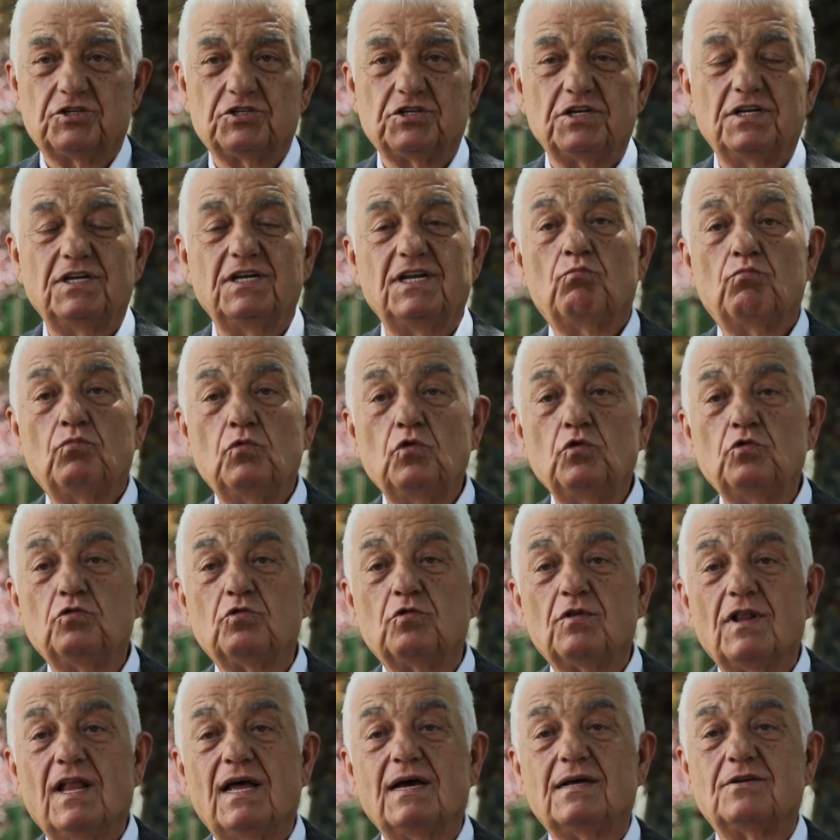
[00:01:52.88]
için
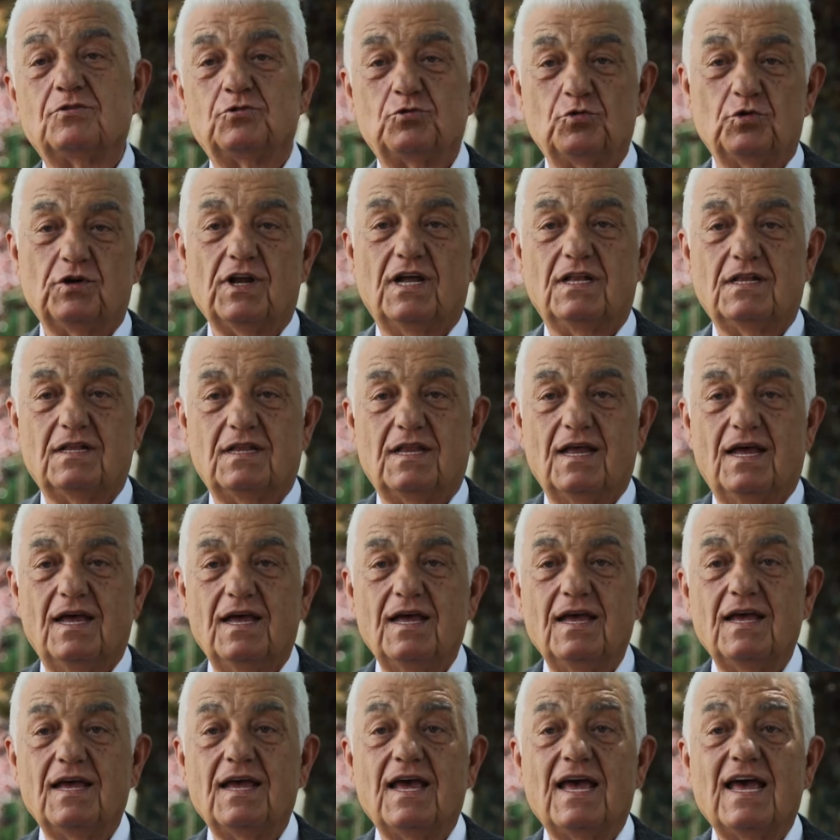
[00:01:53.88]
mutlak
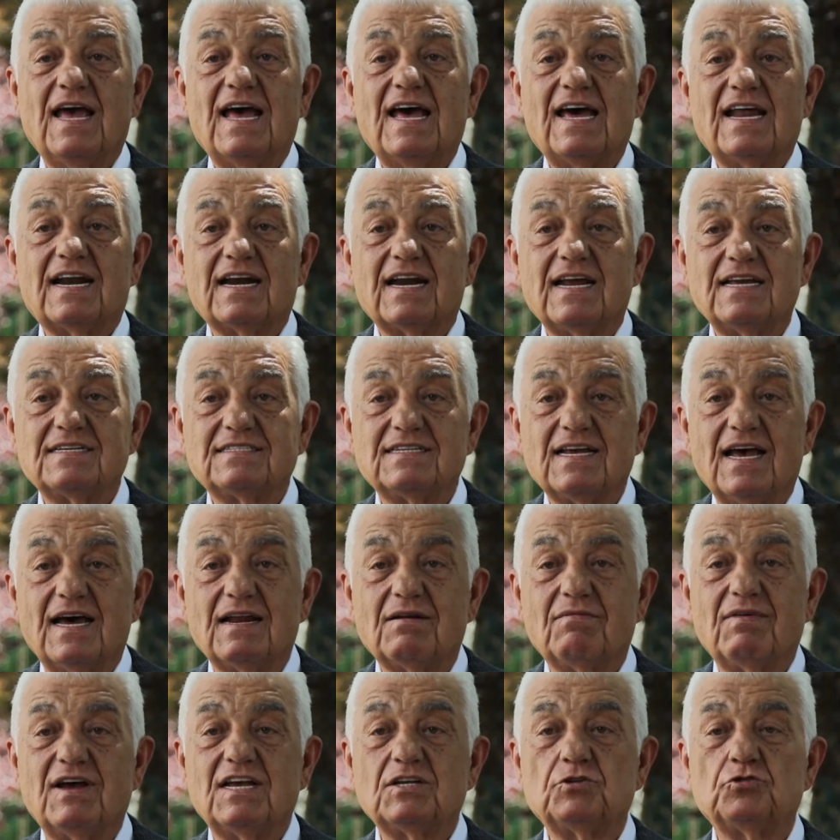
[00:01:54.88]
surette
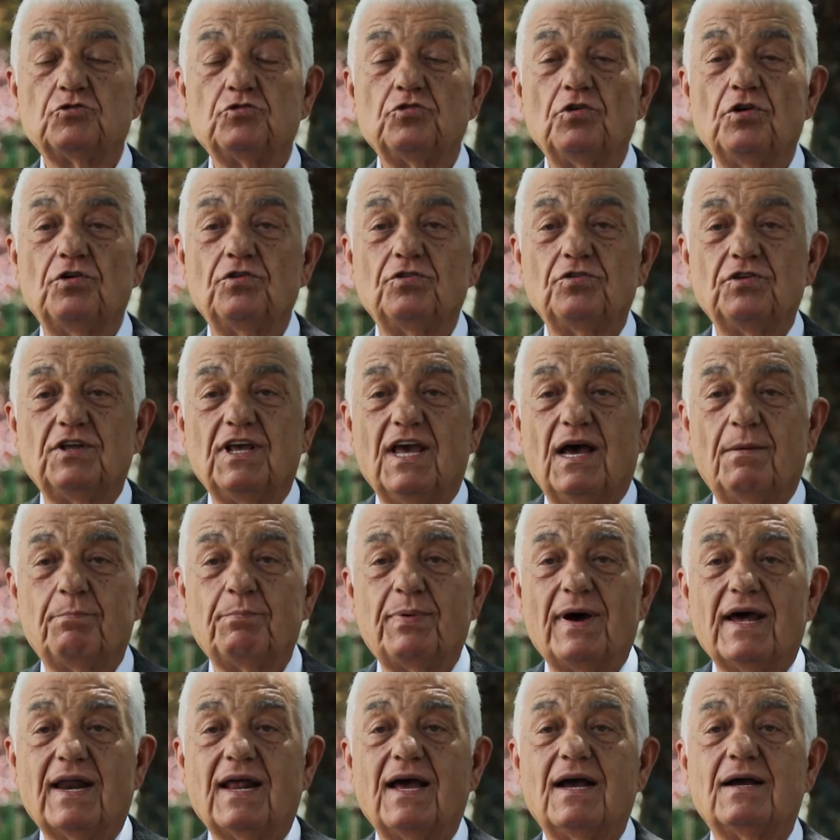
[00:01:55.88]
rezervasyon
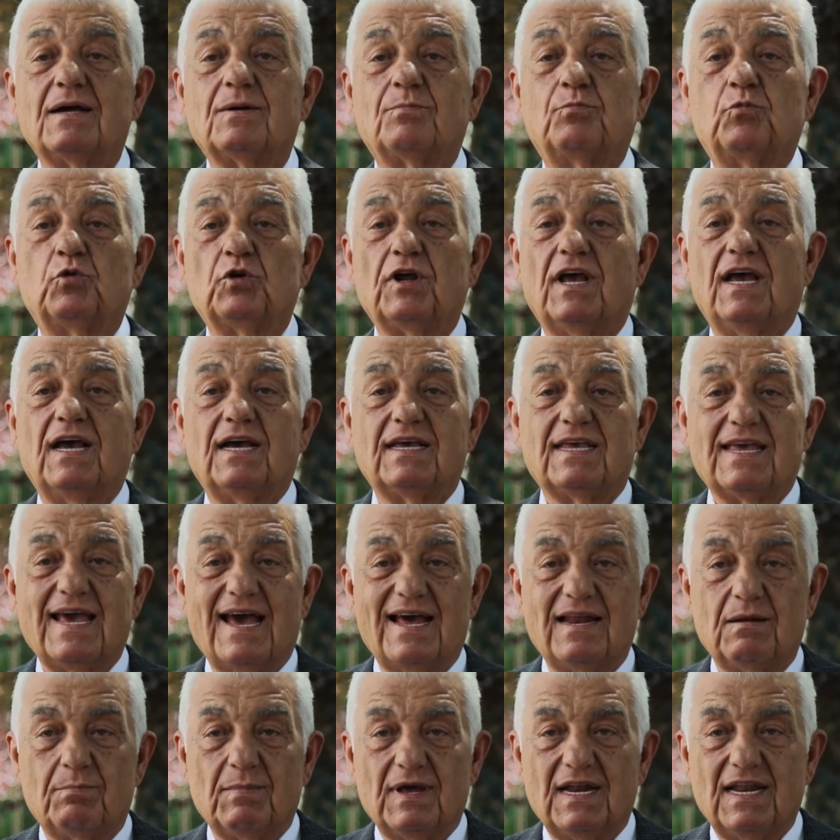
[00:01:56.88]
yaparak buraya
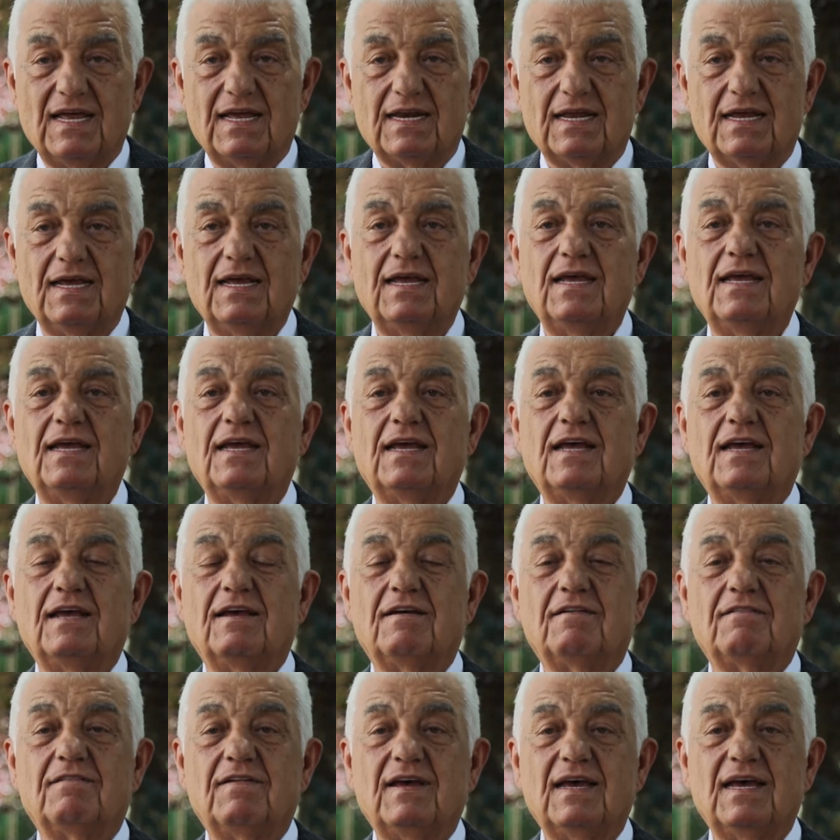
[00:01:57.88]
gelmeleri
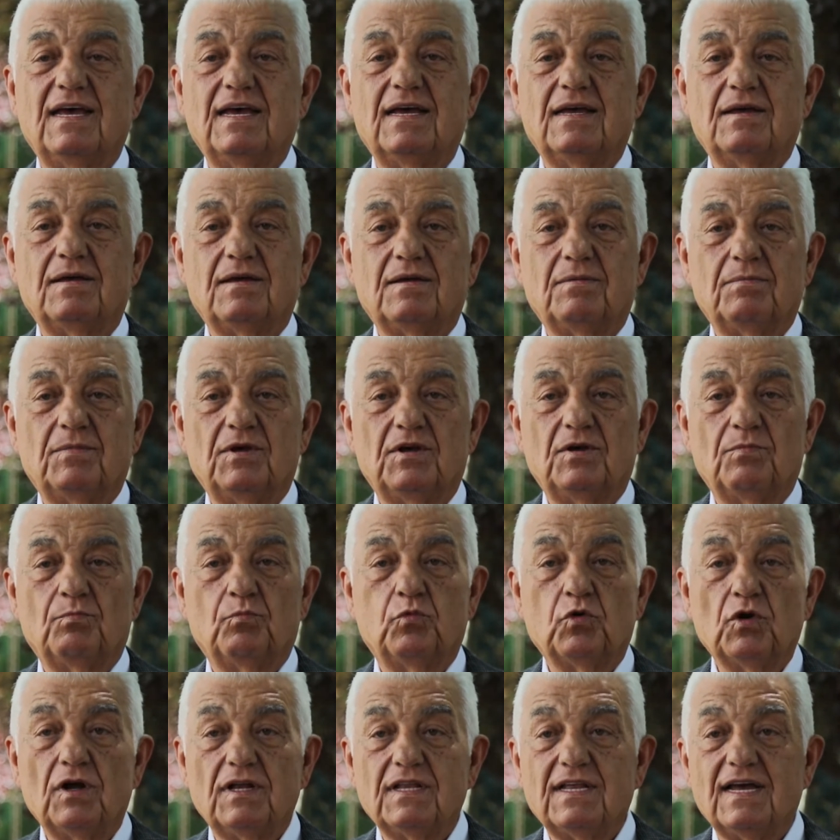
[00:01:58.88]
ve
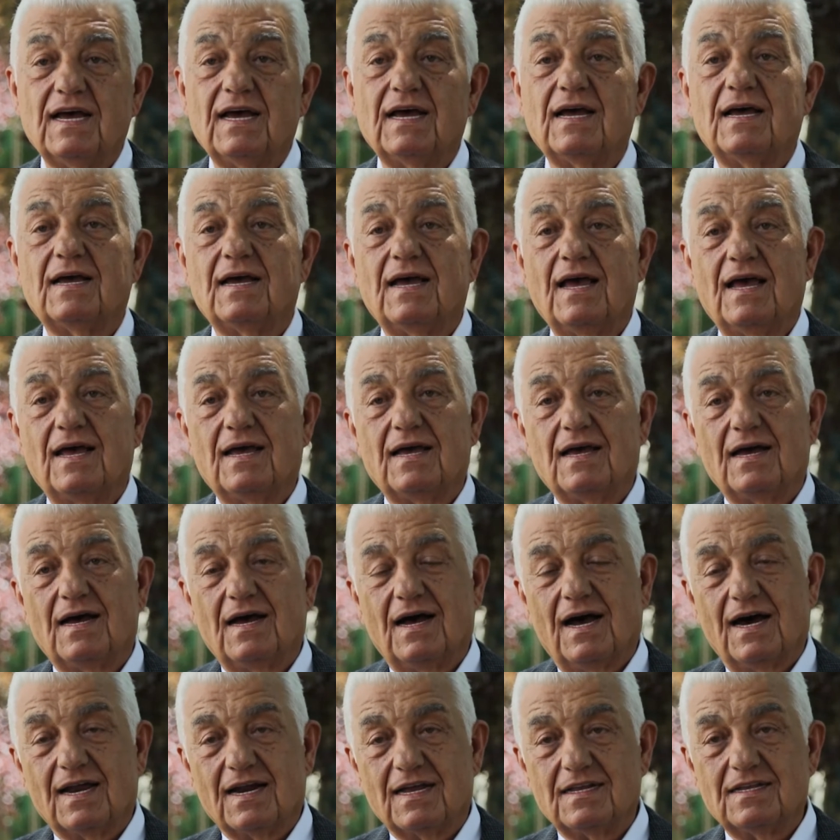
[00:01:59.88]
e, burada
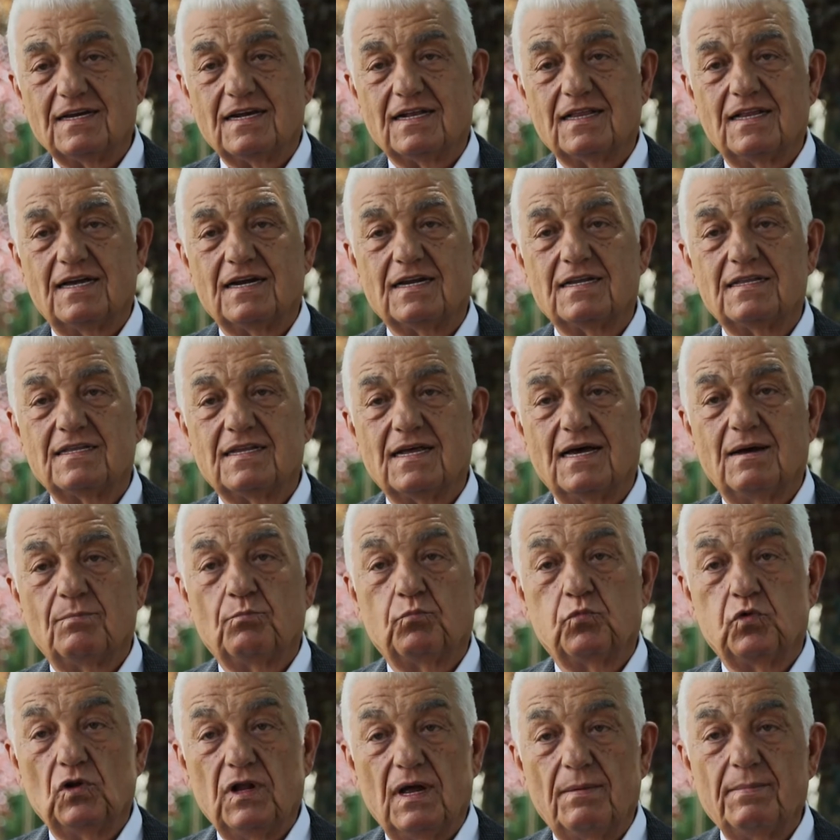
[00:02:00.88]
aradıklarında
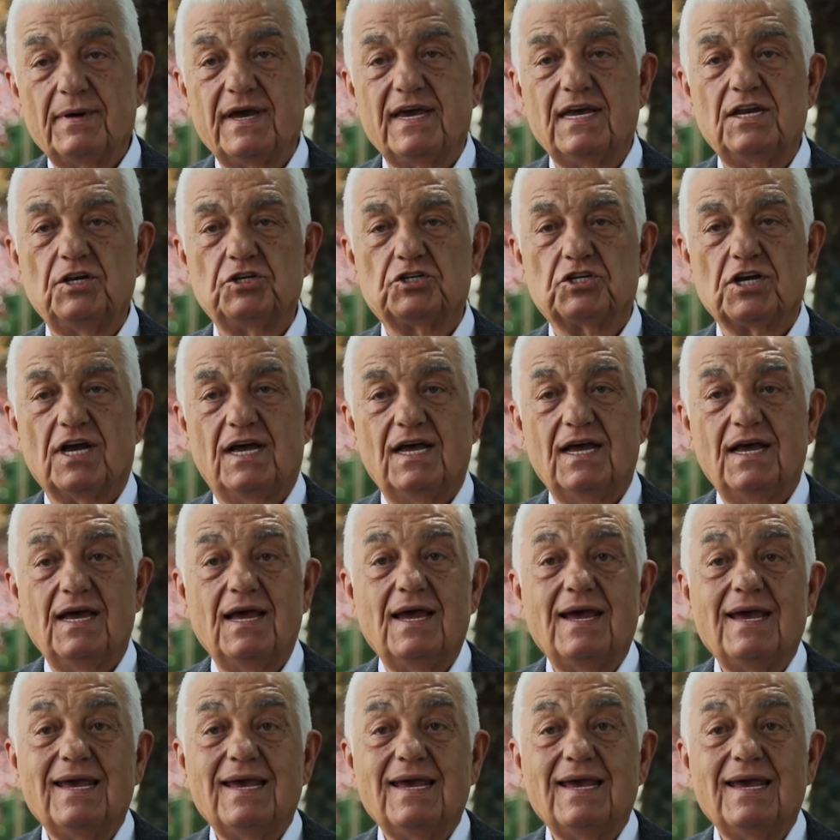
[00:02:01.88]
bulamayınca